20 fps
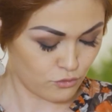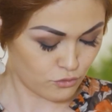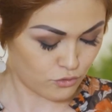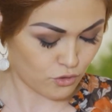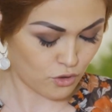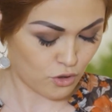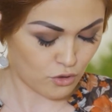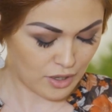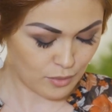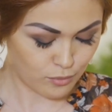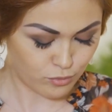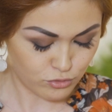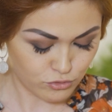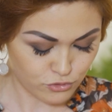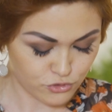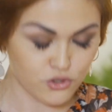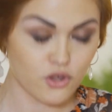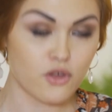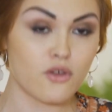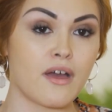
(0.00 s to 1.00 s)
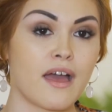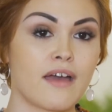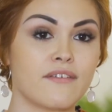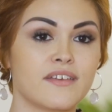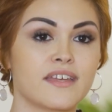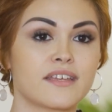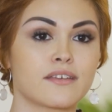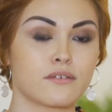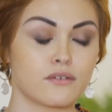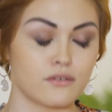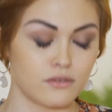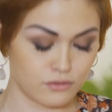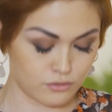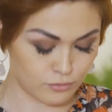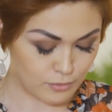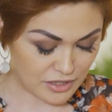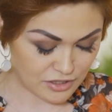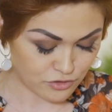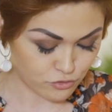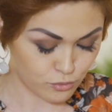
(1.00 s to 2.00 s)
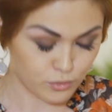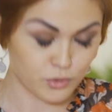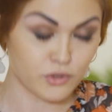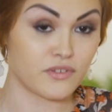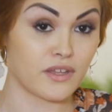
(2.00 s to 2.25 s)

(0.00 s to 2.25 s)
Donc en la blousant avec bah, son